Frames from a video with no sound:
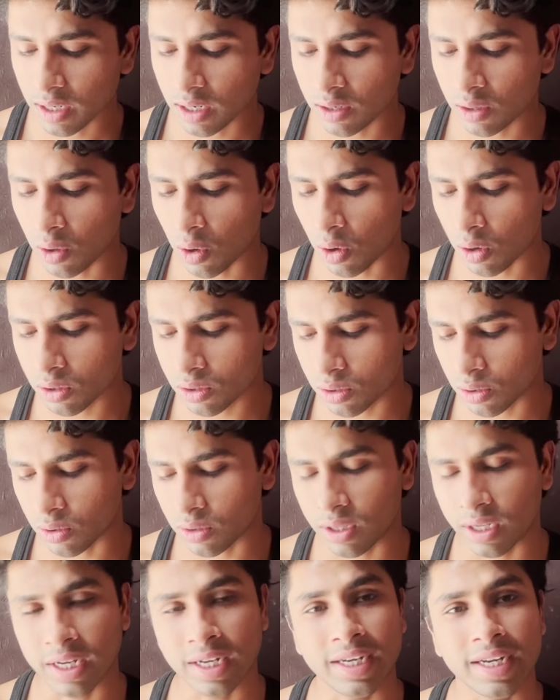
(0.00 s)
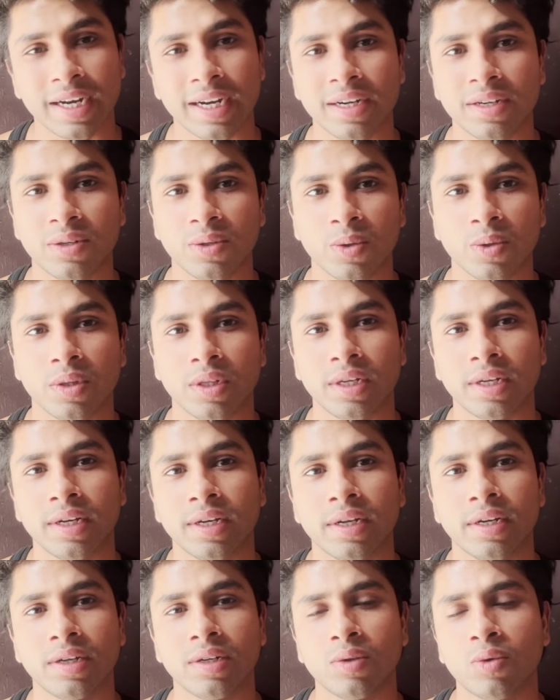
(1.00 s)
डॉग्स होते हैं कैट्स होती
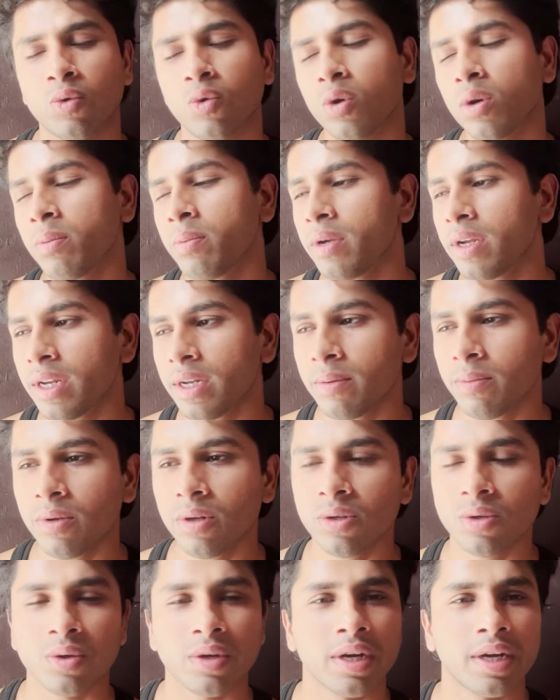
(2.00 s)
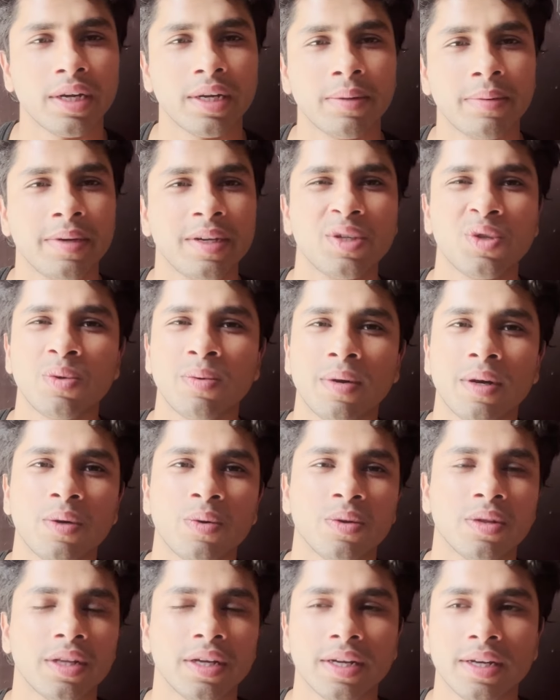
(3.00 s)
है कोई भी एनिमल्स हो यार ये बेजुबान
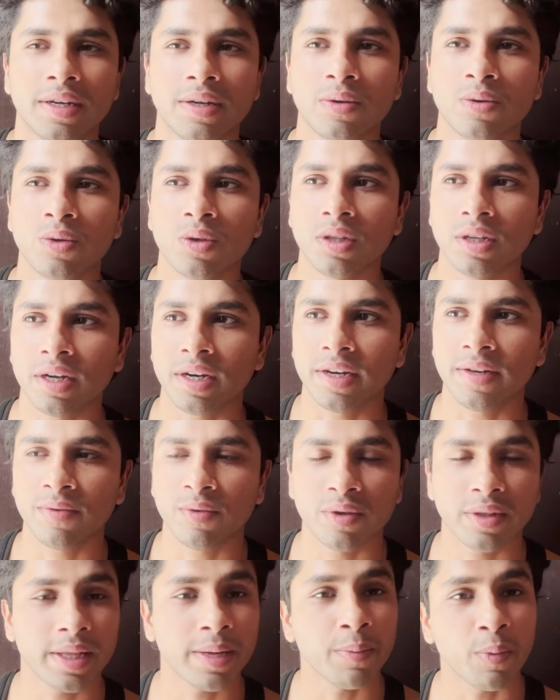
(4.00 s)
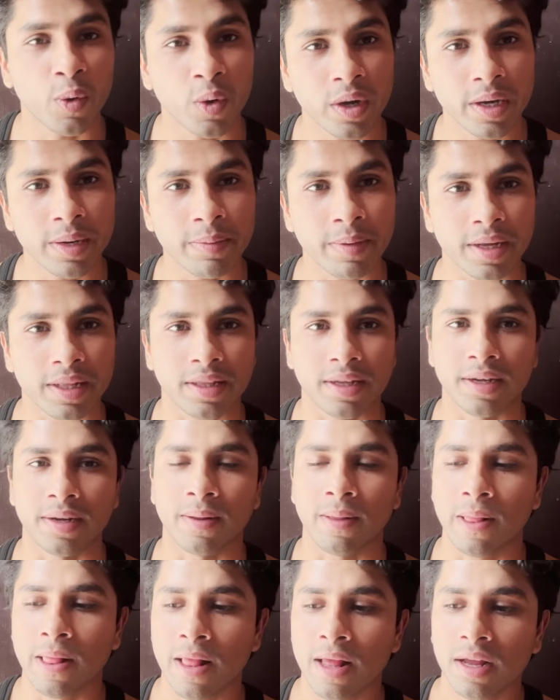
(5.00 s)
होते हैं इनको जो तकलीफ होती है बोल नहीं पाते हैं
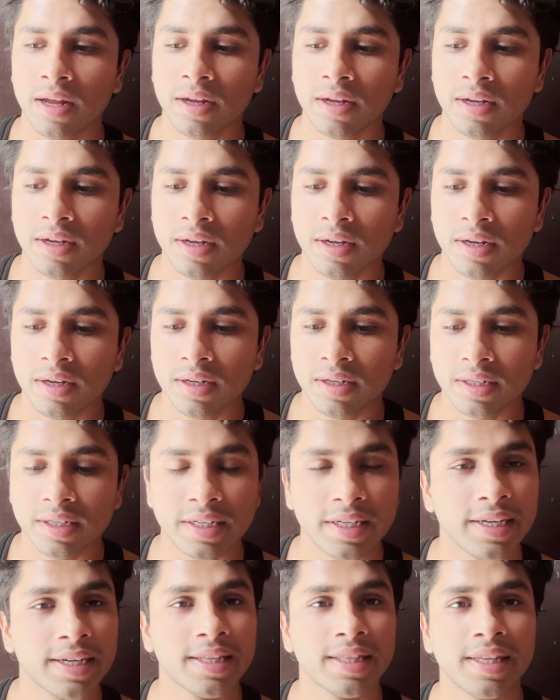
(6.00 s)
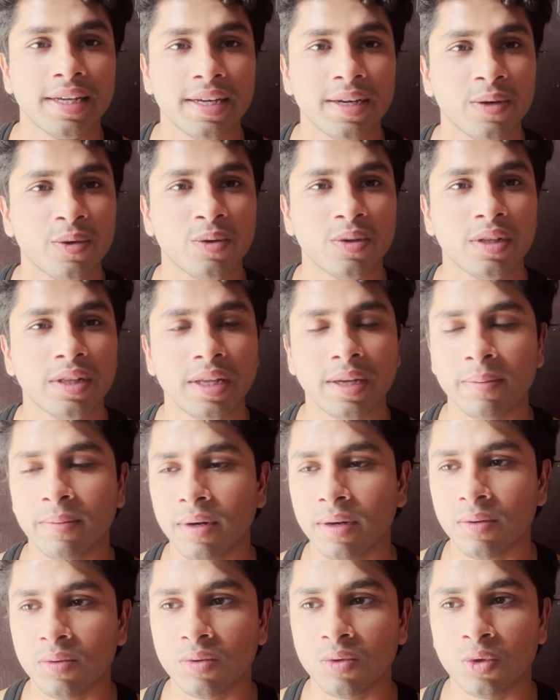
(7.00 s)
चीखते हैं रोते हैं
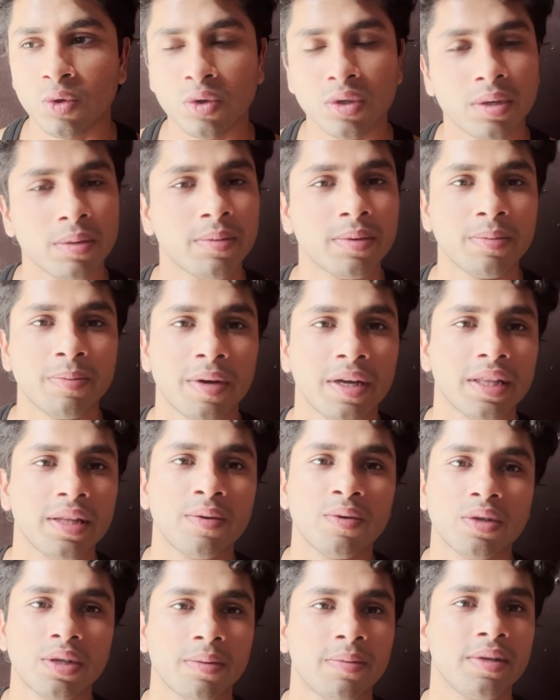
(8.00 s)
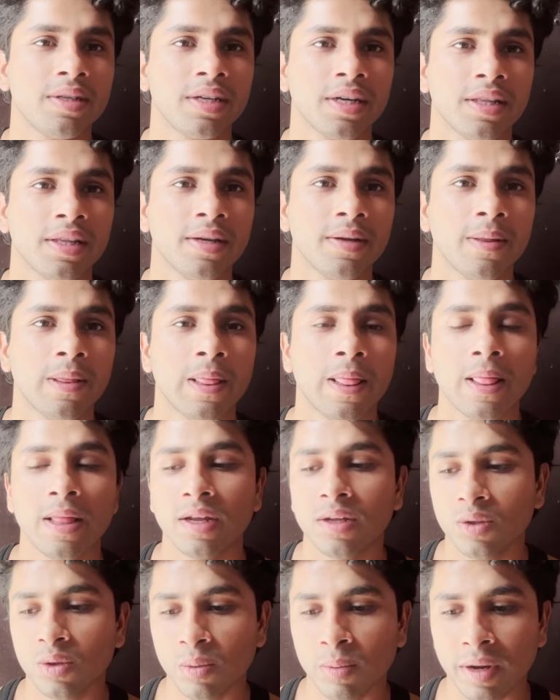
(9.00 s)
मतलब जो समझ पाता है वो समझ जाता है
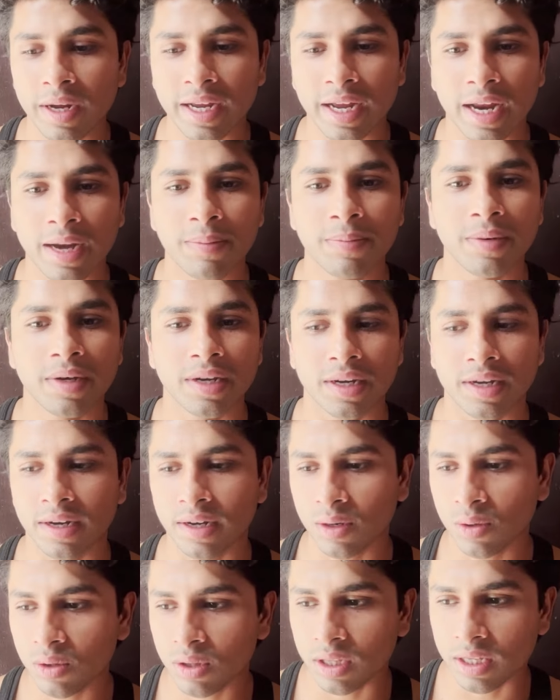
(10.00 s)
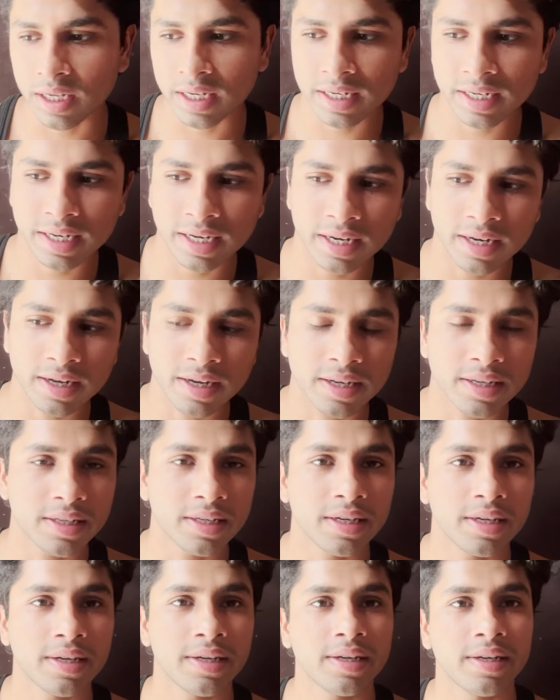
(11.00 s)
तो भाई हेल्प करा करो देख के ना ऐसे